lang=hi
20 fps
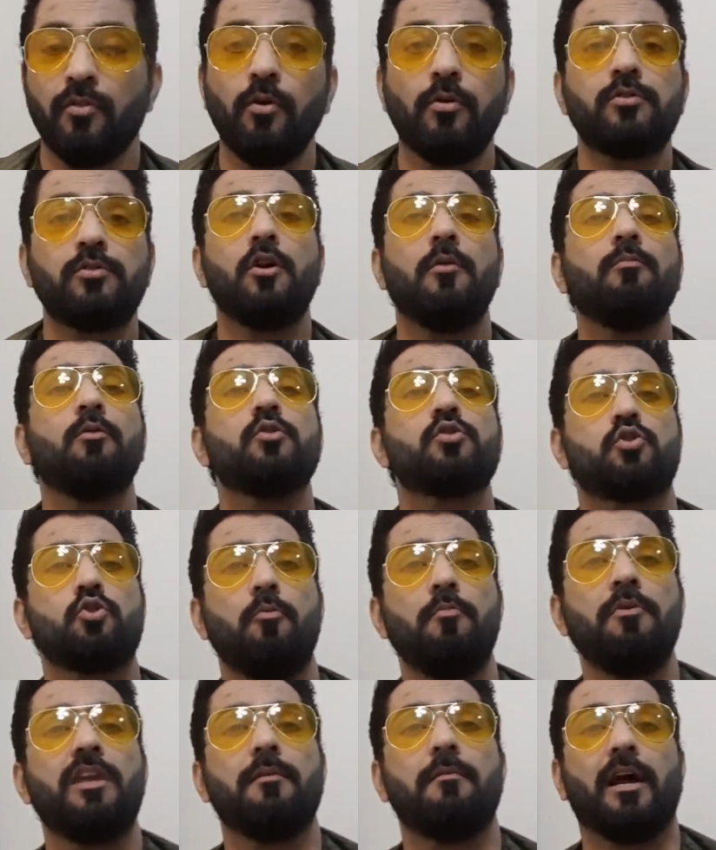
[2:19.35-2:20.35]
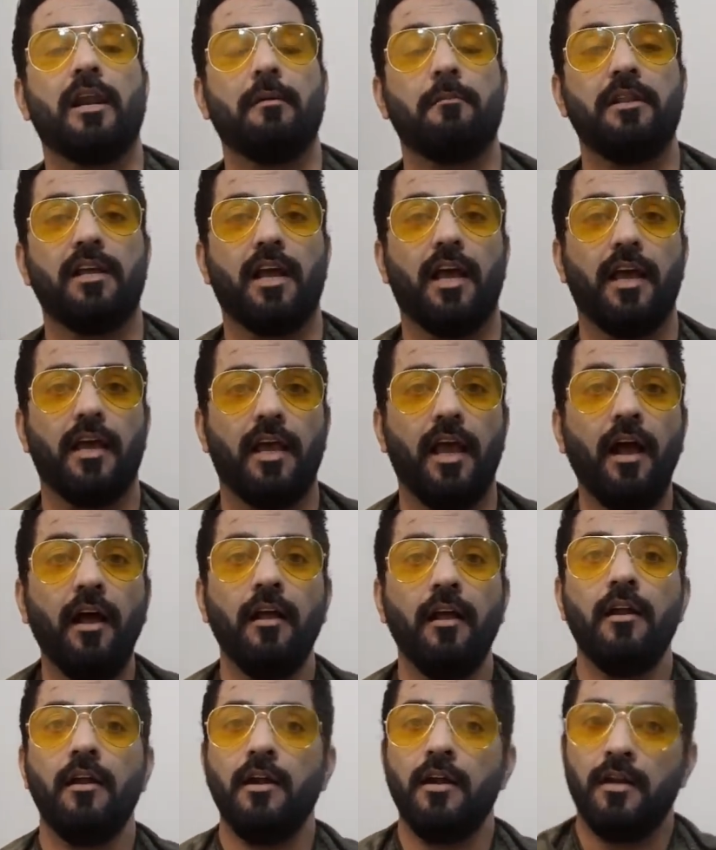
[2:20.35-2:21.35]
दोस्तों हमको सोमी के बारे में दिखाया गया
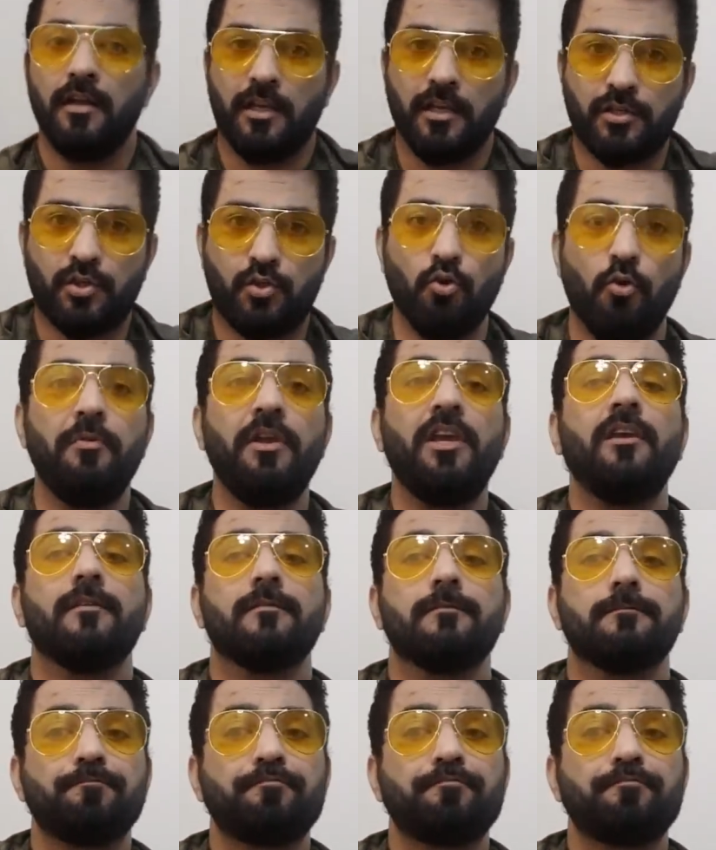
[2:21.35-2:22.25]
कि सोमी